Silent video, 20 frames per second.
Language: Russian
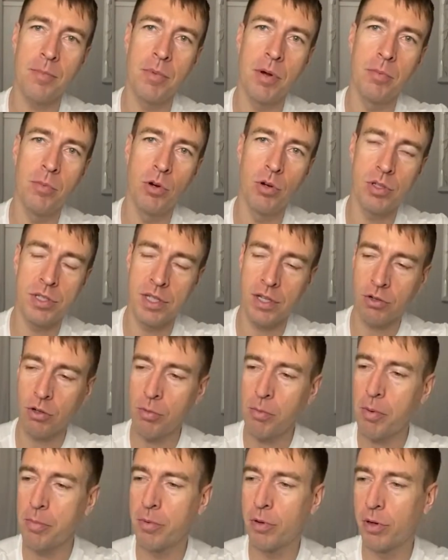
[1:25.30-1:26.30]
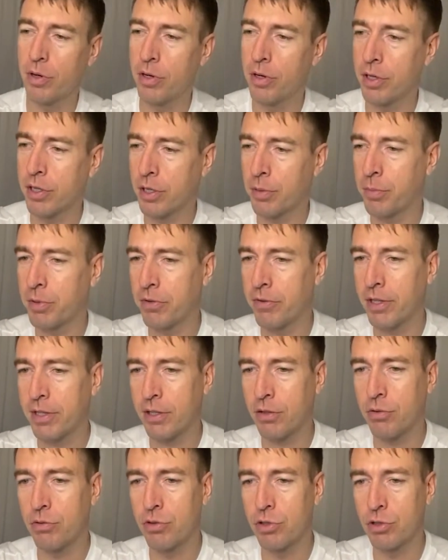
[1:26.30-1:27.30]
моему знакомому
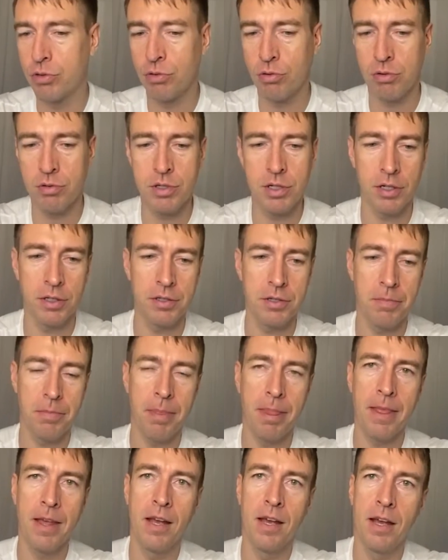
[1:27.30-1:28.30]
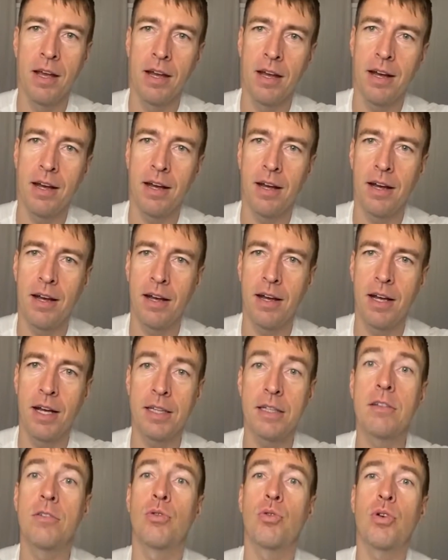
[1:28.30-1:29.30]
рекомендовал такую штуку делать. А,
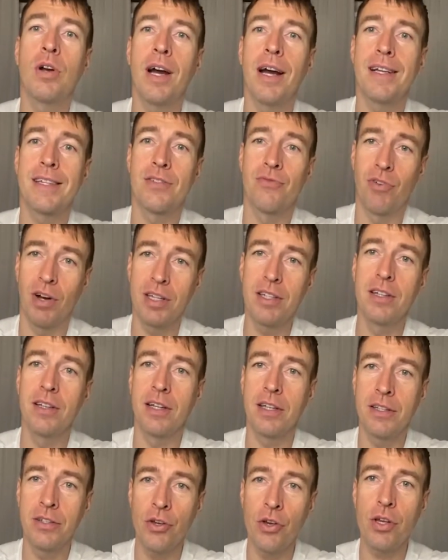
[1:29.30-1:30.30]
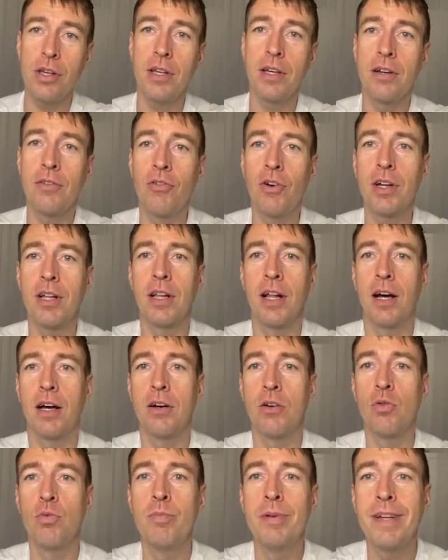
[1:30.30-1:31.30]
эта другая звонила ей и
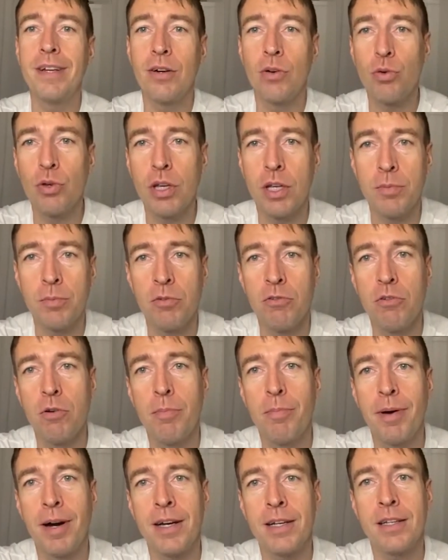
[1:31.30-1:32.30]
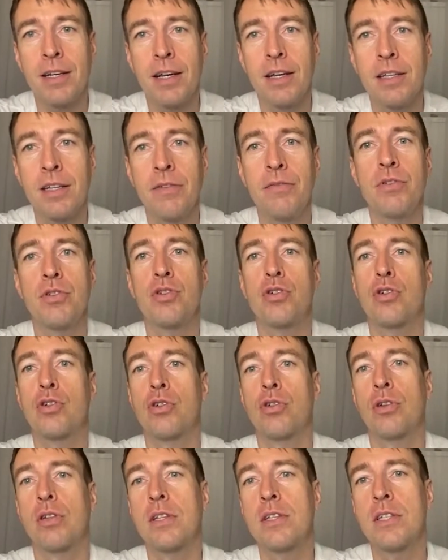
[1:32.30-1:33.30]
говорила, убери руки от моего парня, я вижу,
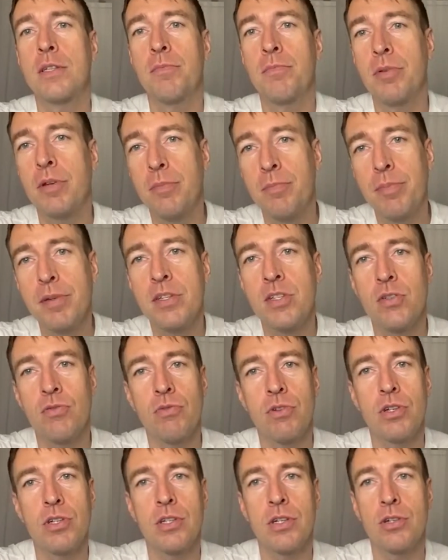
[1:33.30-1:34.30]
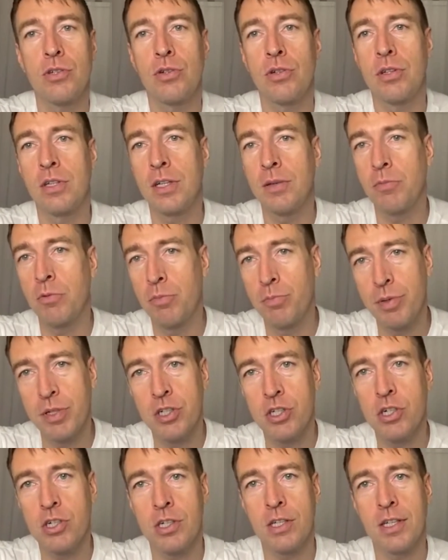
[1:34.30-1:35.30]
что ты с ним переписываешься, что ты ему
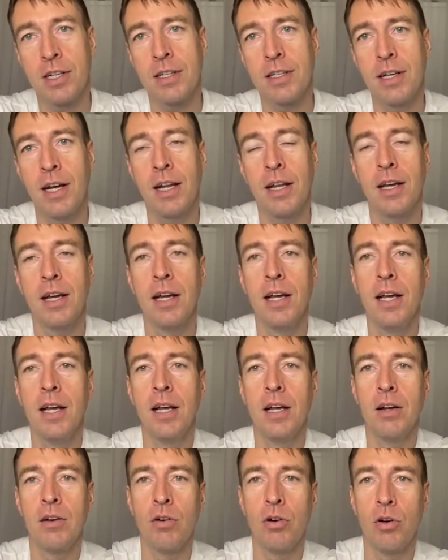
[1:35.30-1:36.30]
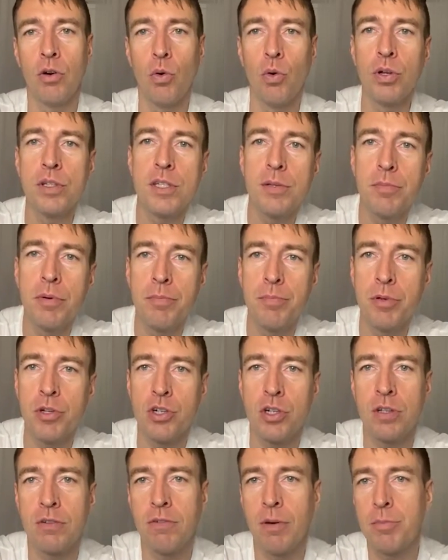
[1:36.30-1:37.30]
пишешь и так далее. Э, он тебе
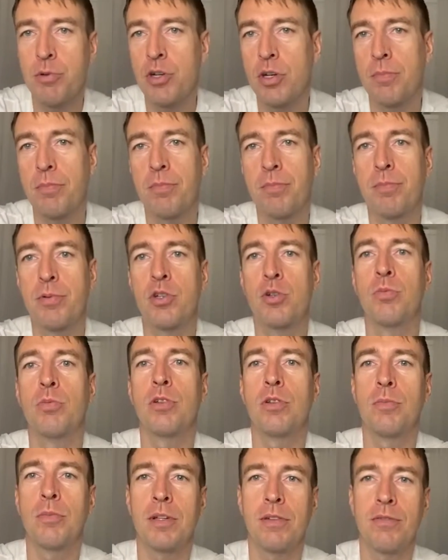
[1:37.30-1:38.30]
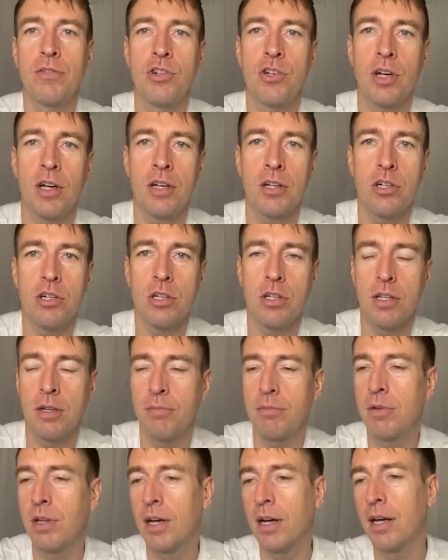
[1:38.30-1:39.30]
пишет вообще, почему ты ему отвечаешь
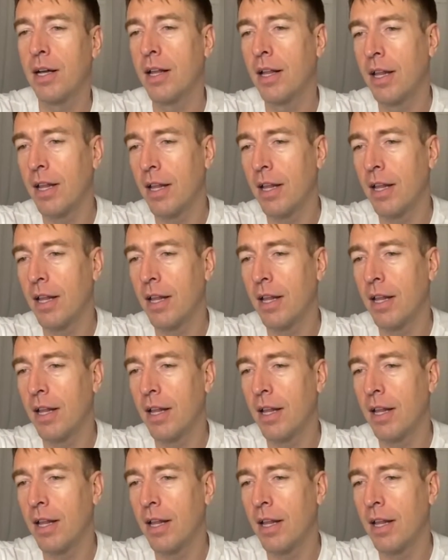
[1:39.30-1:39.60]
там, да?